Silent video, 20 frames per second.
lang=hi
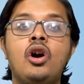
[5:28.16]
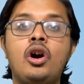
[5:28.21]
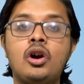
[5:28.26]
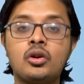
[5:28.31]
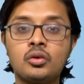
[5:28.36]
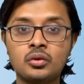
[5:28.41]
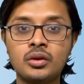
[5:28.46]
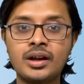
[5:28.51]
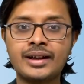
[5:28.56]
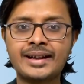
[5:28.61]

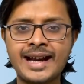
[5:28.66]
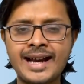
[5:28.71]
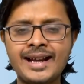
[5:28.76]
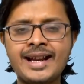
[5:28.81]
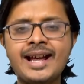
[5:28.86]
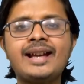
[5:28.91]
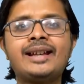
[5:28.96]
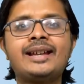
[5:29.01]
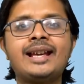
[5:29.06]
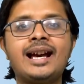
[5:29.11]
और उनका
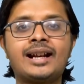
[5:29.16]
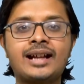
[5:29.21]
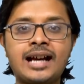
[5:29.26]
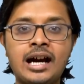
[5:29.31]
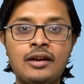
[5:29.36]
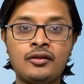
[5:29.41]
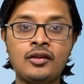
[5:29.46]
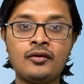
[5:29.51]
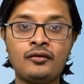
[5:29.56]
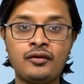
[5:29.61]
कहना है कि यार
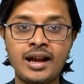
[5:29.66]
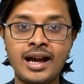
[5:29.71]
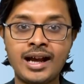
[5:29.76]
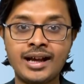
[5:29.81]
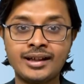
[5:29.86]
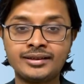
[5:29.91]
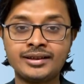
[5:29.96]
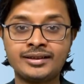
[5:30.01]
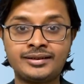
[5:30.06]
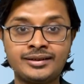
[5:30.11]
काफ़ी
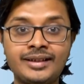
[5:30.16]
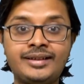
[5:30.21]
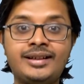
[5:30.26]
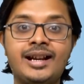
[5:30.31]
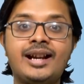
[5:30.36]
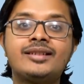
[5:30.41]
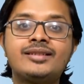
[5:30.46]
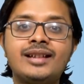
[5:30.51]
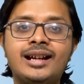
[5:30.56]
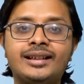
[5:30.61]
फ्लायर्स इससे
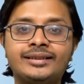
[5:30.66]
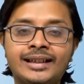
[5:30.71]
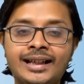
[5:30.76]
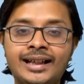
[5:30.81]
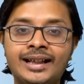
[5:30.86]
डर जाते